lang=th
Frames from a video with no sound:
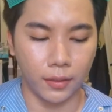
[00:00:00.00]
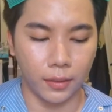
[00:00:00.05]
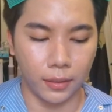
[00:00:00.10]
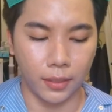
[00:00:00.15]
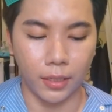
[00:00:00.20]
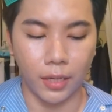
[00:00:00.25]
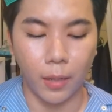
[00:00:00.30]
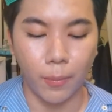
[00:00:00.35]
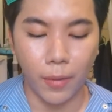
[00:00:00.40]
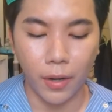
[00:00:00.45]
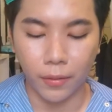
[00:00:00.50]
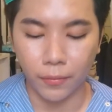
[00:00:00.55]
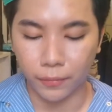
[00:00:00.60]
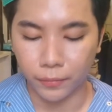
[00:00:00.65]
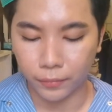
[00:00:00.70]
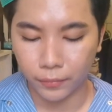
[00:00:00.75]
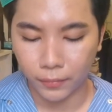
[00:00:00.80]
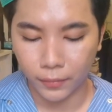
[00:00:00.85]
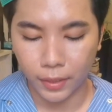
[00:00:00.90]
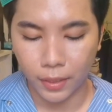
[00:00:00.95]
เดี๋ยวเรามา
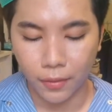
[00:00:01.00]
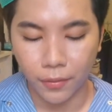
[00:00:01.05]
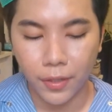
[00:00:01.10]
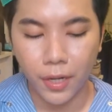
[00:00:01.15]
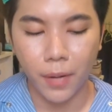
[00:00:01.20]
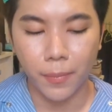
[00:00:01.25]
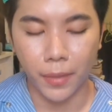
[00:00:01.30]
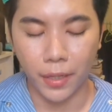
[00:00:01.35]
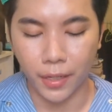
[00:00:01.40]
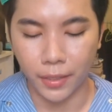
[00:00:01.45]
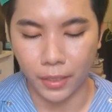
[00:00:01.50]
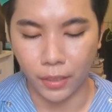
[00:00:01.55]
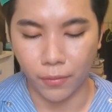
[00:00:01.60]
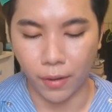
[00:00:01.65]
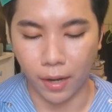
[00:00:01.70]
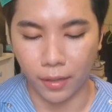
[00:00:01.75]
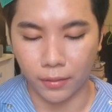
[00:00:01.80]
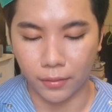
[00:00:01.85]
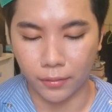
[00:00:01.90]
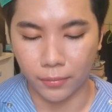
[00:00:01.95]
เริ่มกันเลยดีก
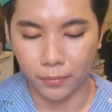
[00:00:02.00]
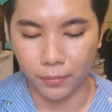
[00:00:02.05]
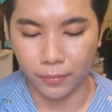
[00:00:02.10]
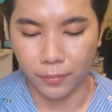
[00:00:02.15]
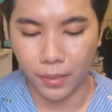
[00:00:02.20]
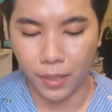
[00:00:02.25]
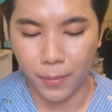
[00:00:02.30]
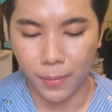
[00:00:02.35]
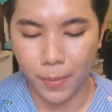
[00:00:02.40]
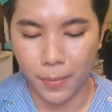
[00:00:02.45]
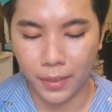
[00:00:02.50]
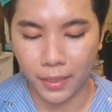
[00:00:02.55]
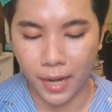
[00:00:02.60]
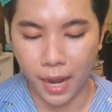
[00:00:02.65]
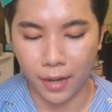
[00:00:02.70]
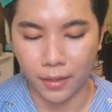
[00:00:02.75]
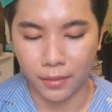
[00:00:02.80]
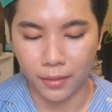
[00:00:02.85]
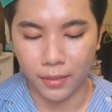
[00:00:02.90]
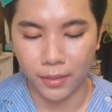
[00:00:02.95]
ว่า เพื่อไม่ให้เป็น
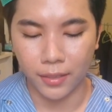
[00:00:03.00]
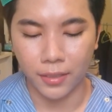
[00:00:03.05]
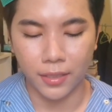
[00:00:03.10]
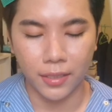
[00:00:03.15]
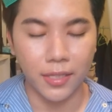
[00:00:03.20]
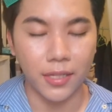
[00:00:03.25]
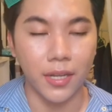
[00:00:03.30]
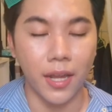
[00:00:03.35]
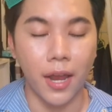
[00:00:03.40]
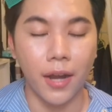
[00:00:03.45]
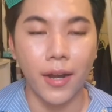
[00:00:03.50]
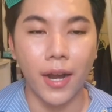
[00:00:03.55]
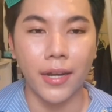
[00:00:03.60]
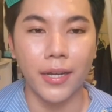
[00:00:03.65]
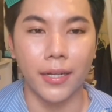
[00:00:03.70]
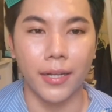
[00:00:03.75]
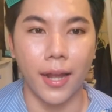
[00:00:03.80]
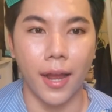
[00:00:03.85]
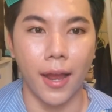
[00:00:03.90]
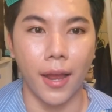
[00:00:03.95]
การเสียนา
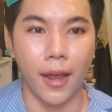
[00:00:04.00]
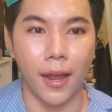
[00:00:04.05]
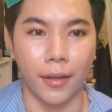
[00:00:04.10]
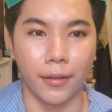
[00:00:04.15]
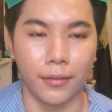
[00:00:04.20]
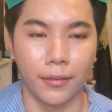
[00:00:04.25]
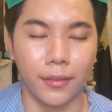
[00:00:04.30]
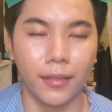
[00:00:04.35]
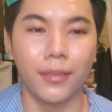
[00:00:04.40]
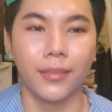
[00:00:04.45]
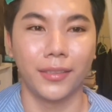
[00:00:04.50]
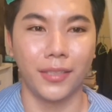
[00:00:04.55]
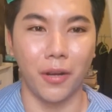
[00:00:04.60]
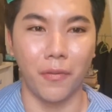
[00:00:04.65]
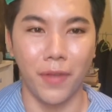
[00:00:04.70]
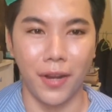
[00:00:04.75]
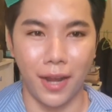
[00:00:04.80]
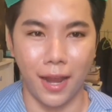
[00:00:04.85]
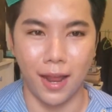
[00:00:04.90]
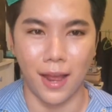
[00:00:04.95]
ฬิกาเออเสีย
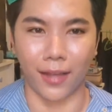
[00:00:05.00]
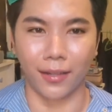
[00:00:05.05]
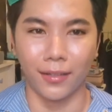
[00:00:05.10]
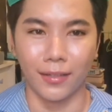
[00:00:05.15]
เวลา